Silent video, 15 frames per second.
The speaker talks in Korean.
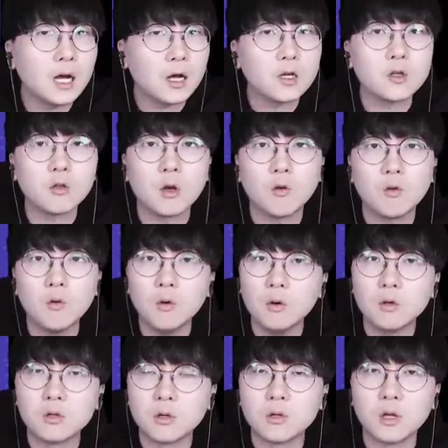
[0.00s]
같기도 하고
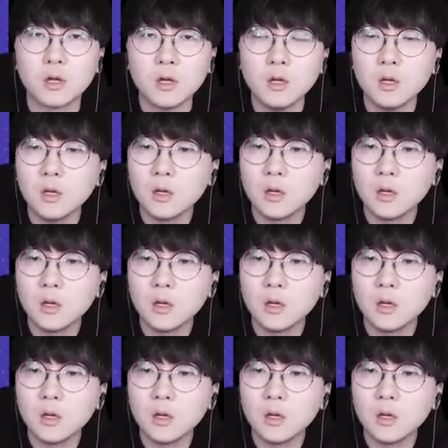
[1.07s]
그러네.